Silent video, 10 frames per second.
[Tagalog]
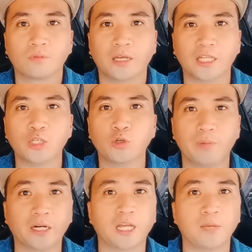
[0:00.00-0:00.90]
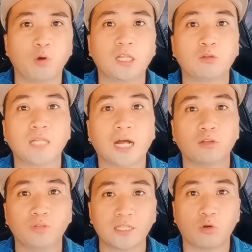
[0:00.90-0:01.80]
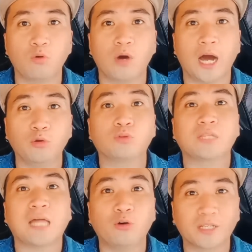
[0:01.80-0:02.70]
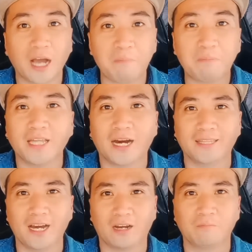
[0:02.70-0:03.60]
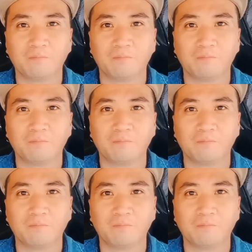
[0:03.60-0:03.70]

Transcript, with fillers: And then yung birthday mo, lalong-lalo na sa kung anong taon ka pinanganak.